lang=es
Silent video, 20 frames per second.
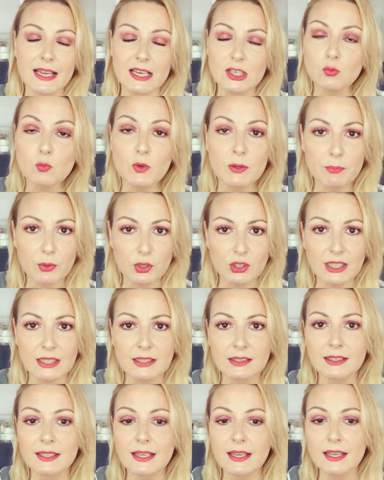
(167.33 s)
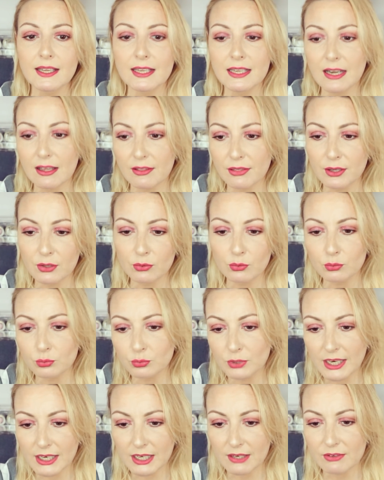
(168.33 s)
es muy importante ir a hacer
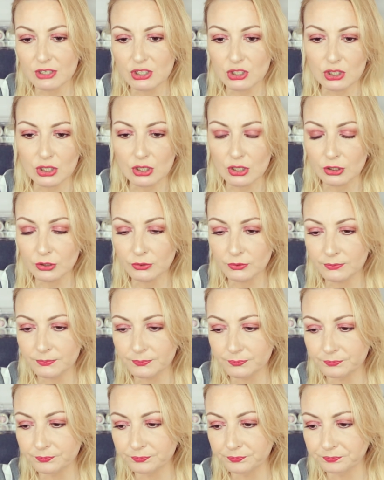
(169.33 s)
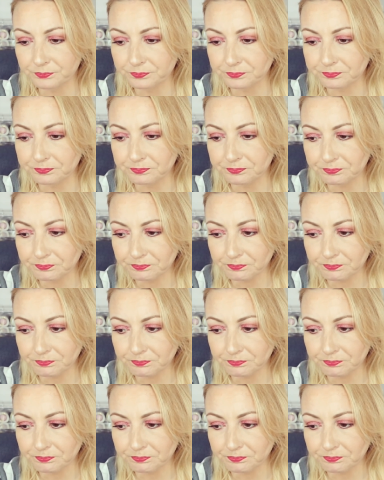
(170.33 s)
una revisión